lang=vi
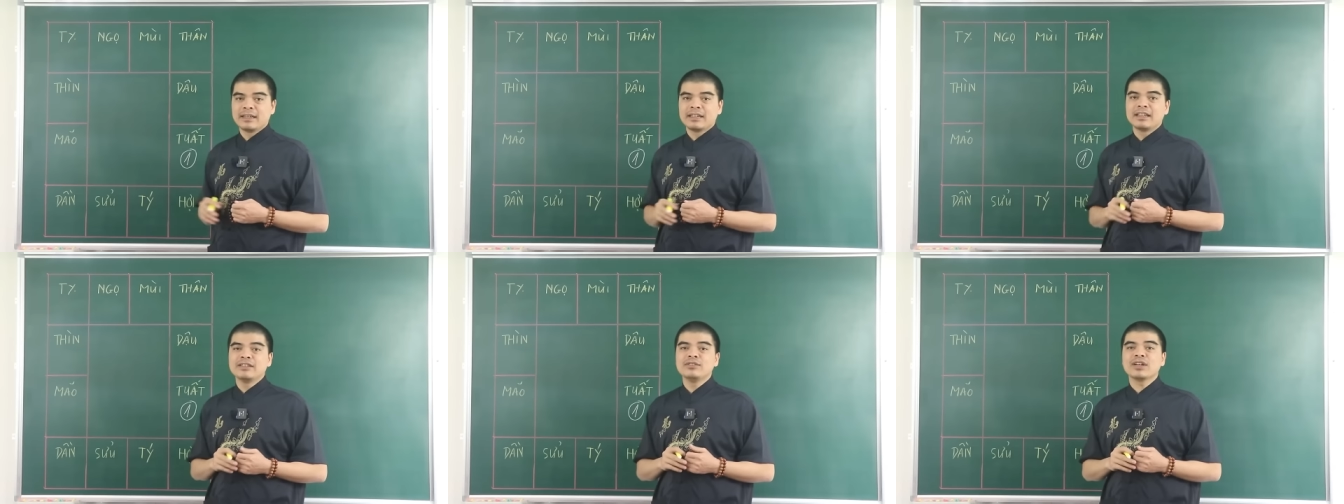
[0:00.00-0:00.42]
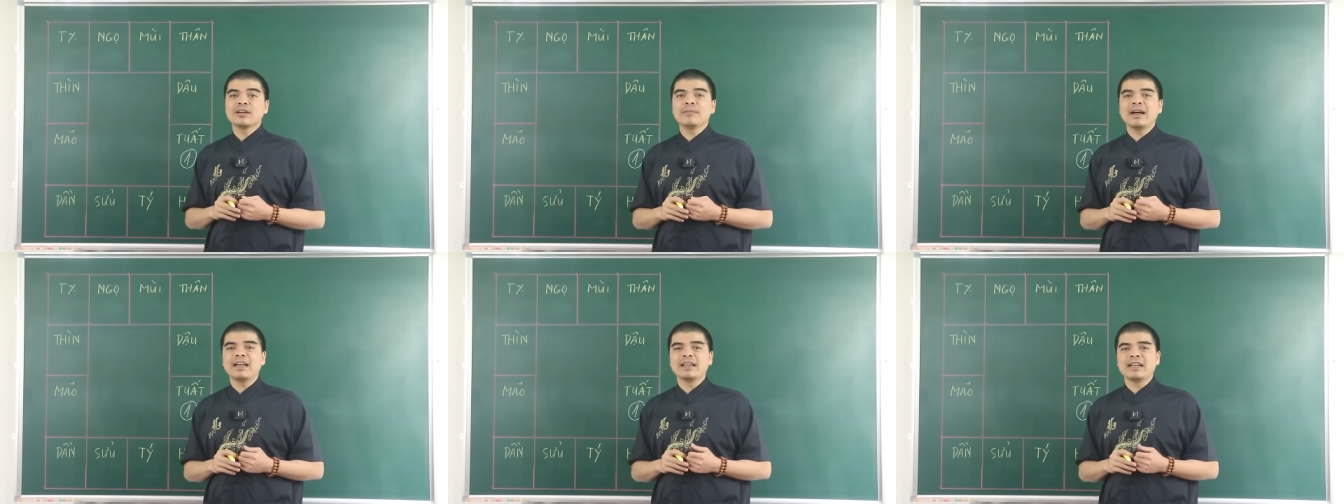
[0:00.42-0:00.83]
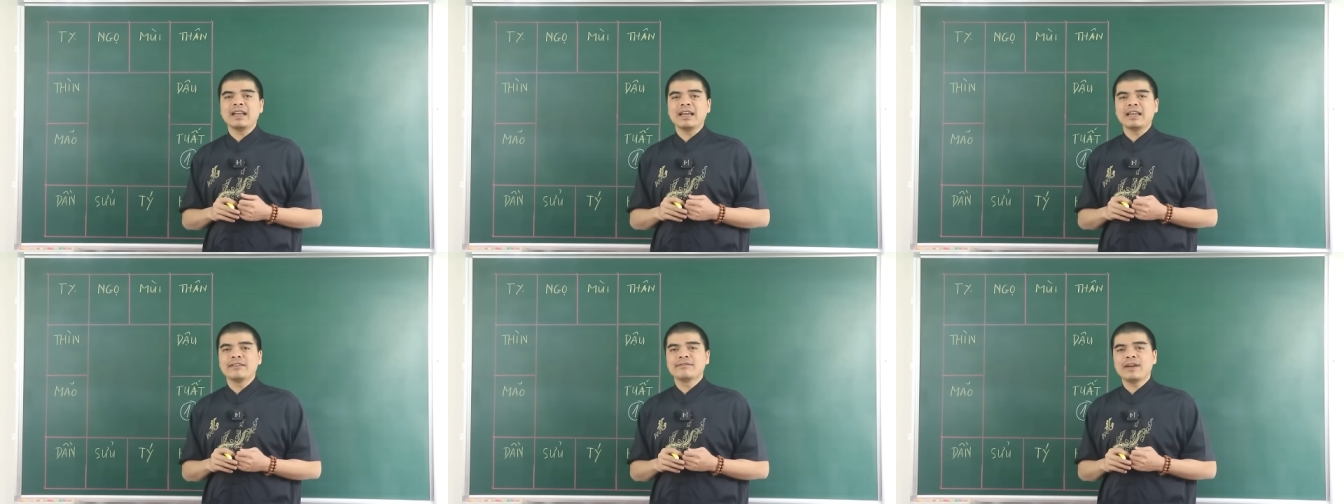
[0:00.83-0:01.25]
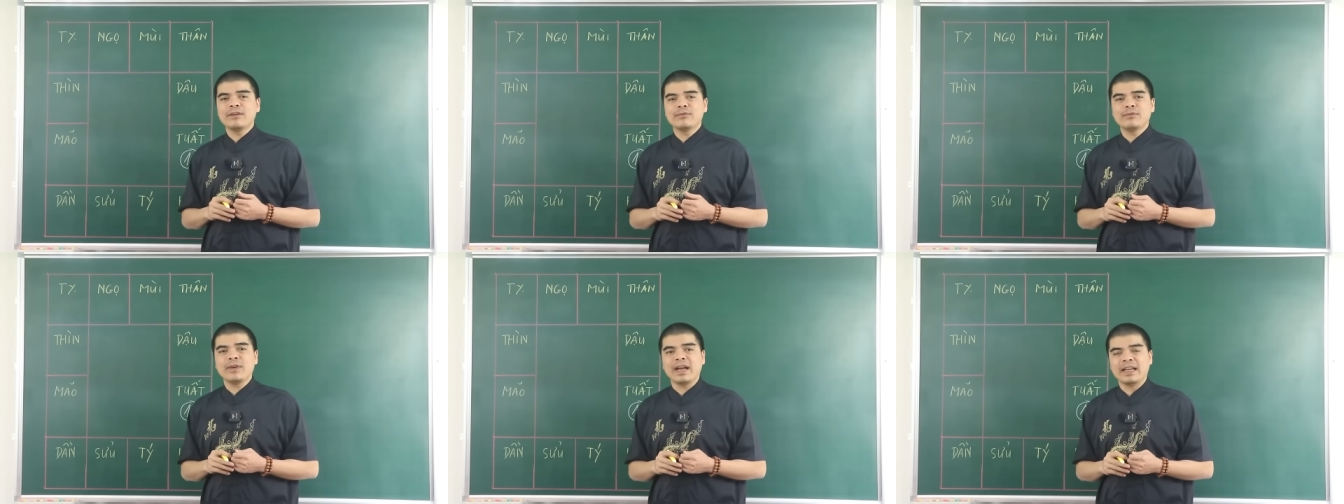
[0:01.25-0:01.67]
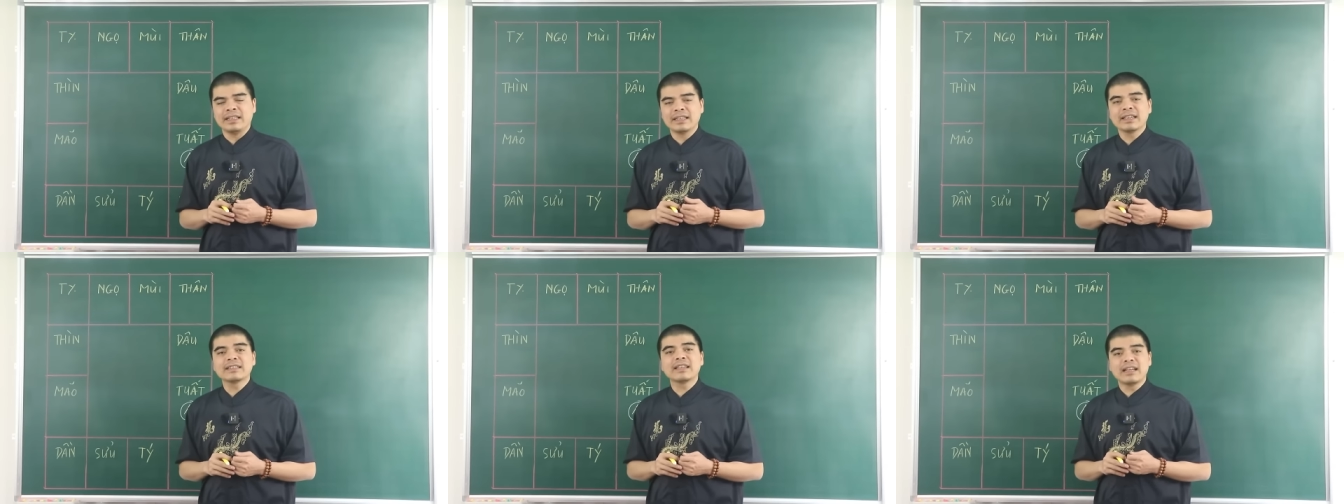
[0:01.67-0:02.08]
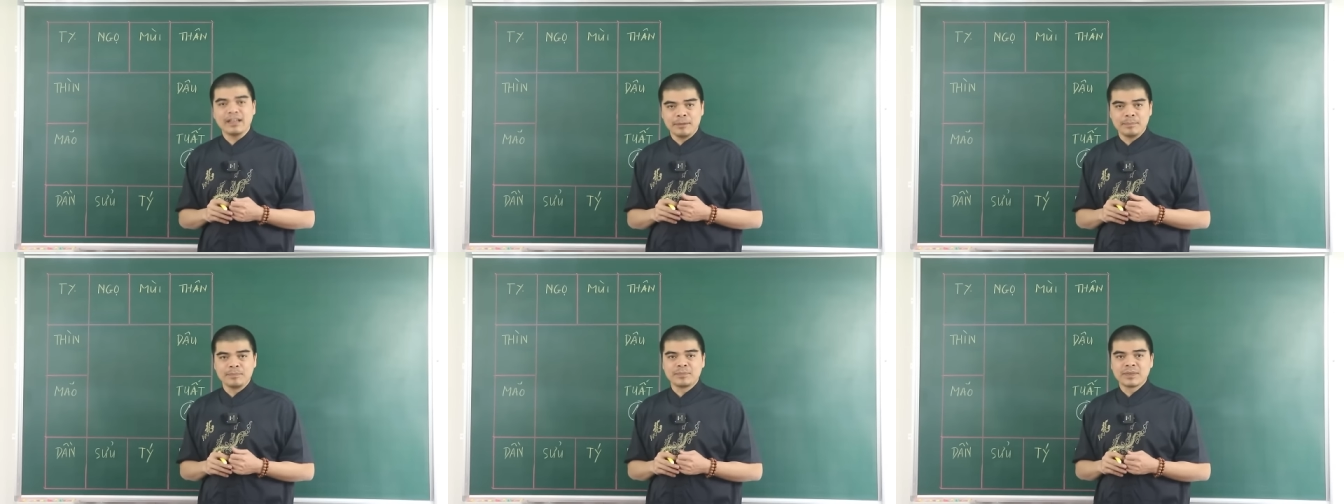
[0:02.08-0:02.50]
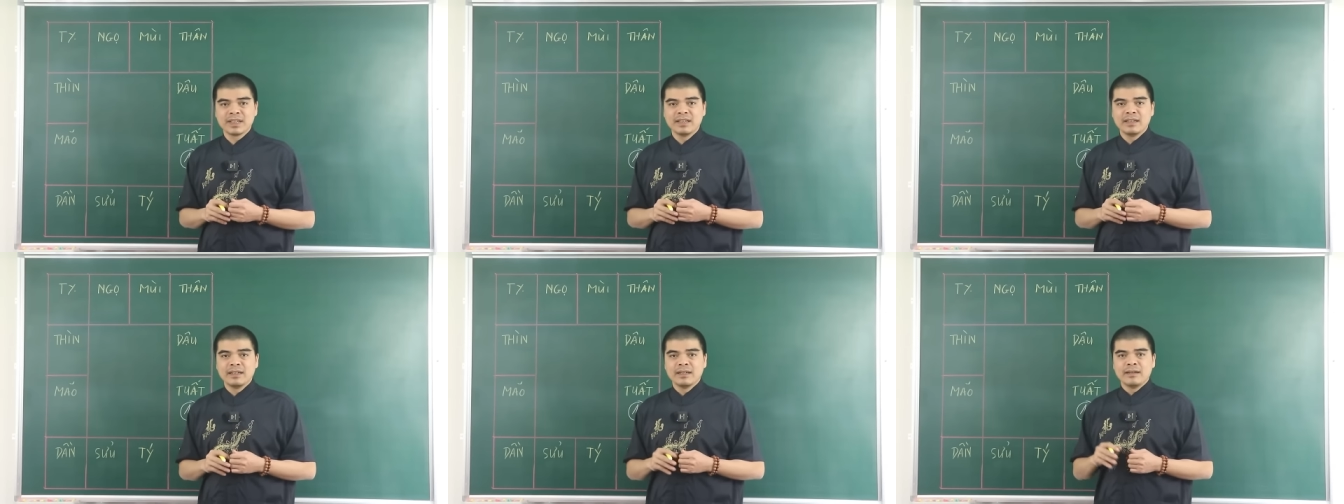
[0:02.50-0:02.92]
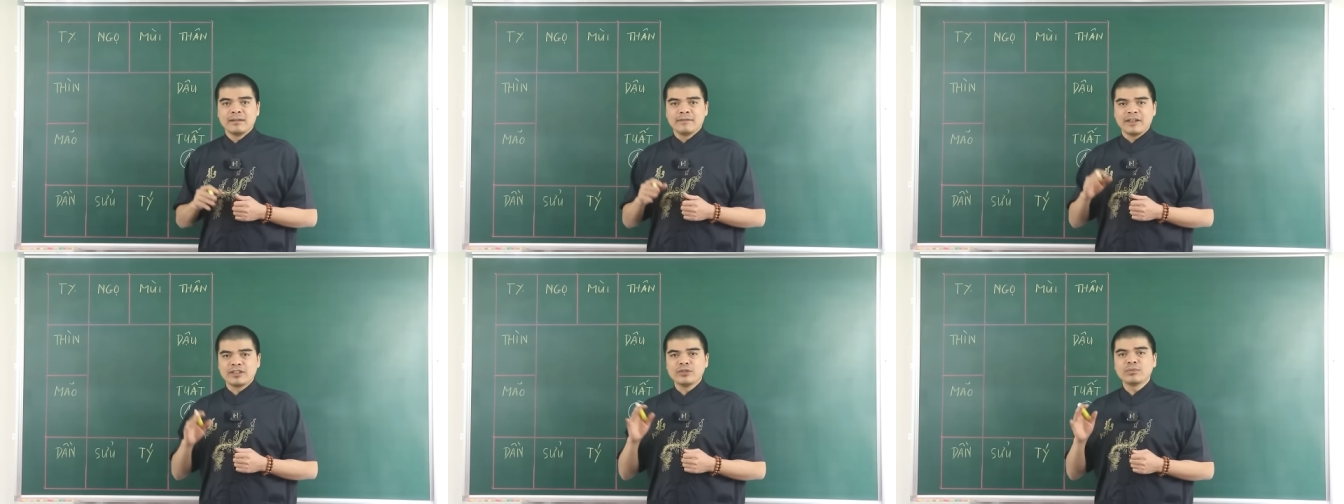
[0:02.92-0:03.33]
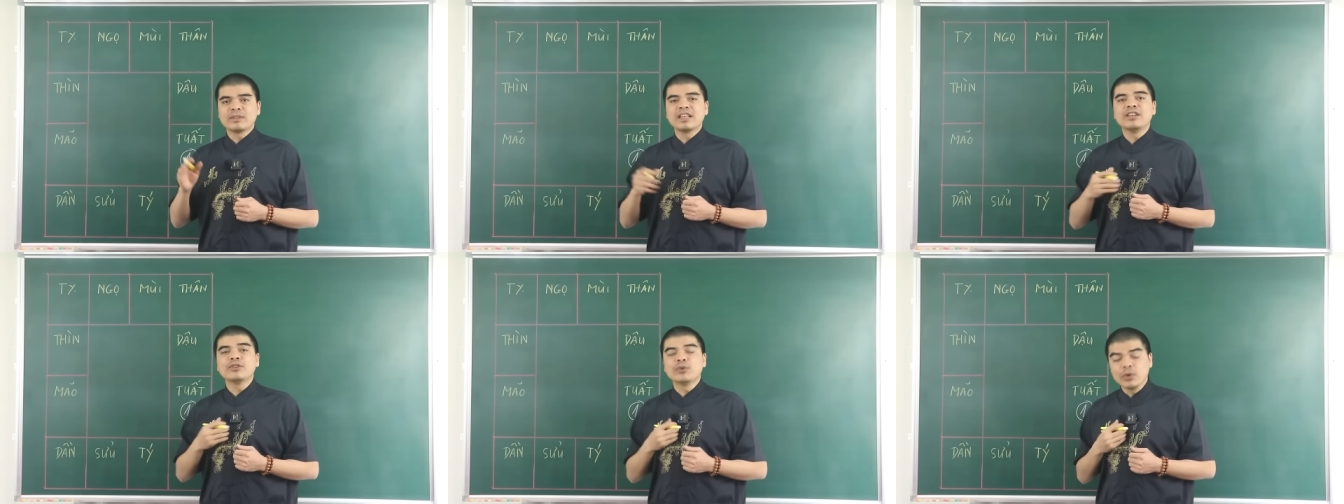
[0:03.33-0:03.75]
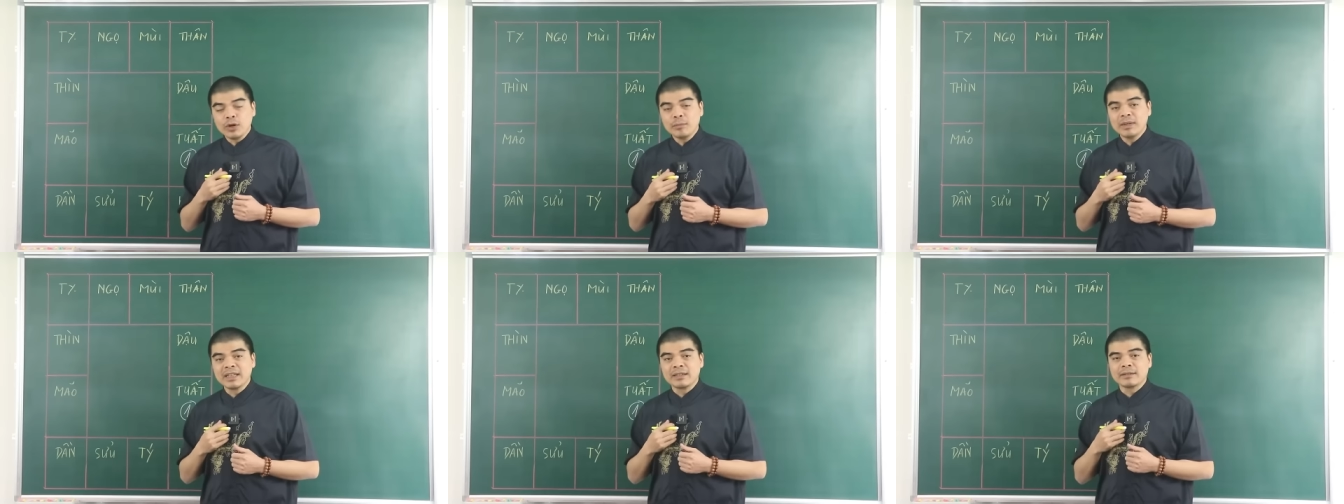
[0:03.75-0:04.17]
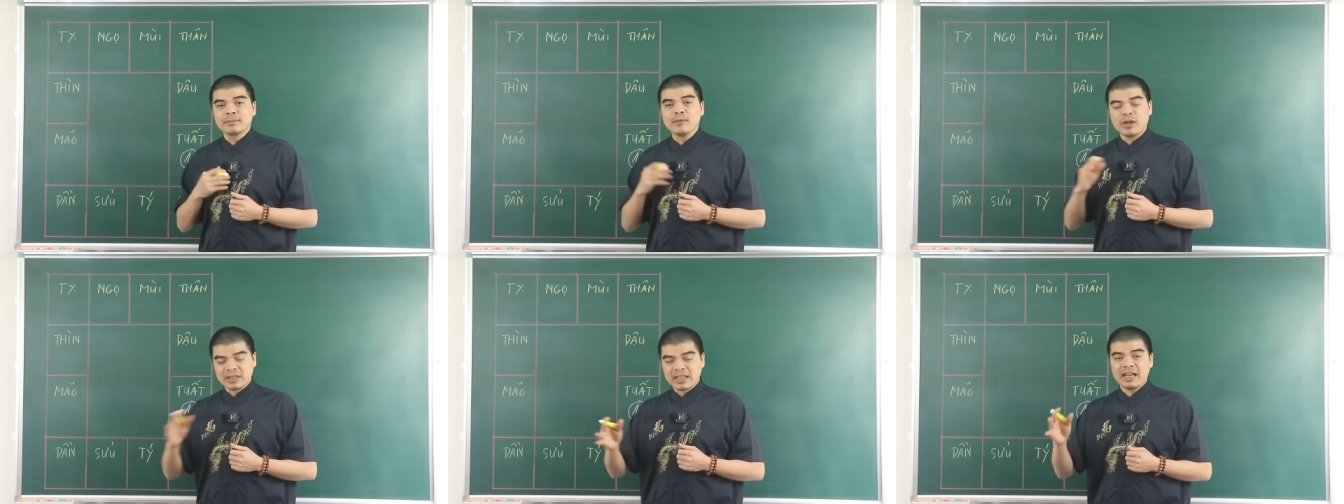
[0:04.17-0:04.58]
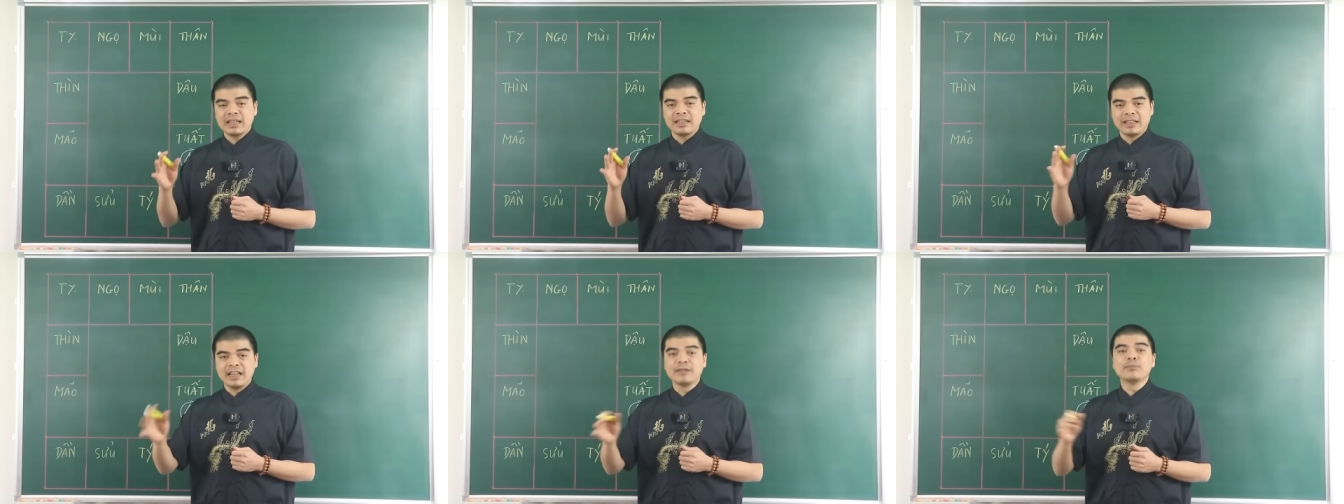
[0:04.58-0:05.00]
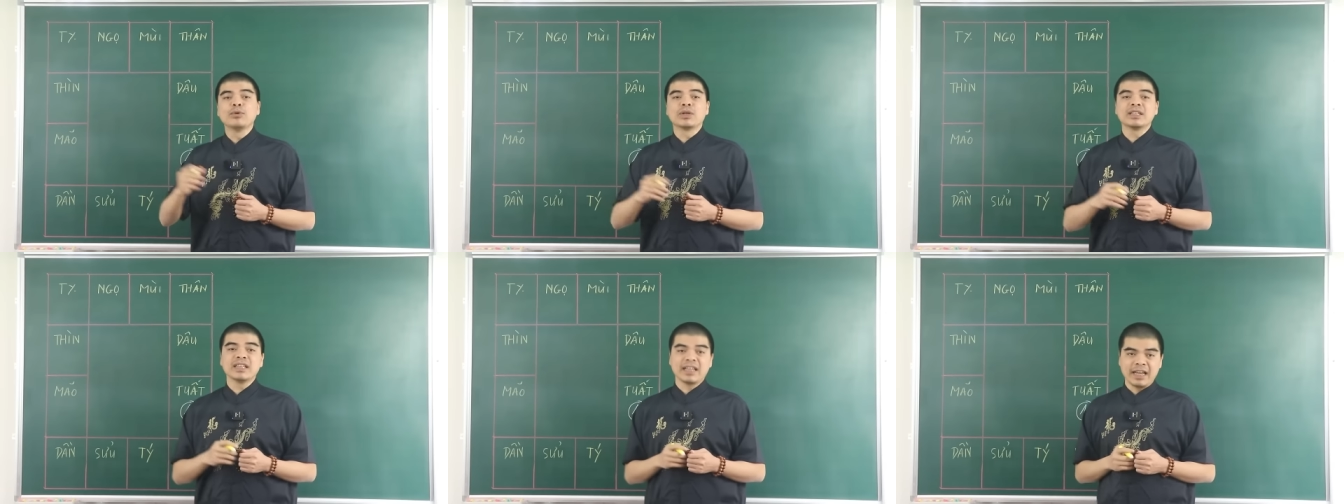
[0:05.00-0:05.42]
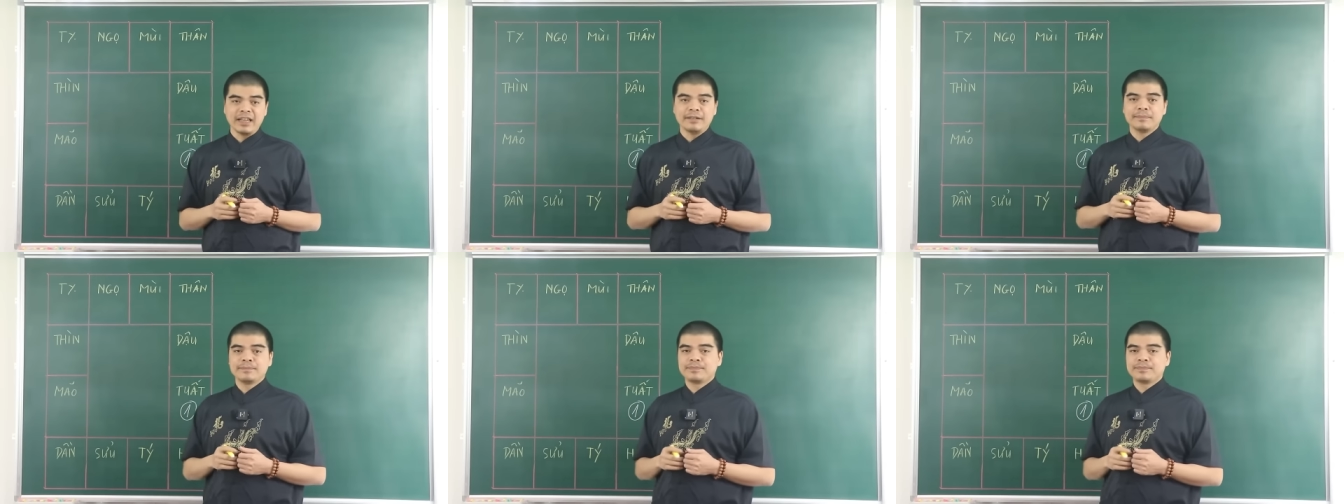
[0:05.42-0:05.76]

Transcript: khiến cho các bạn lại phạm phải những cái sai lầm, phải dùng tiền túi của mình bỏ ra để đền bù cái thiệt hại.